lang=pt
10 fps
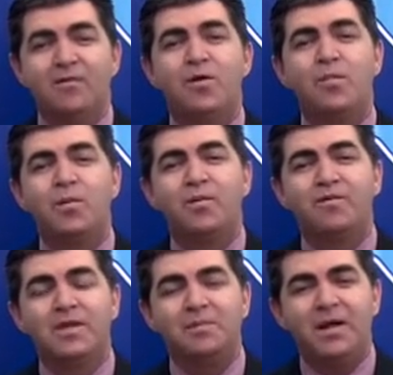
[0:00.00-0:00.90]
foi
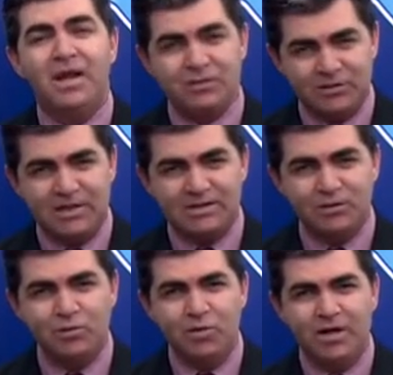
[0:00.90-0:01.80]
promovida pela
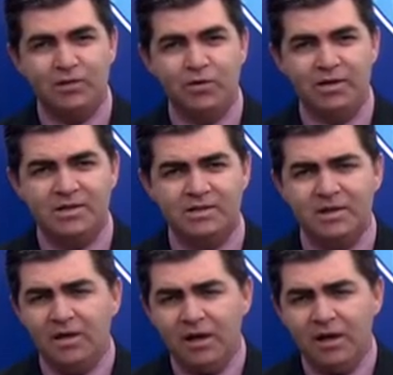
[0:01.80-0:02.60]
Associação de Moradores.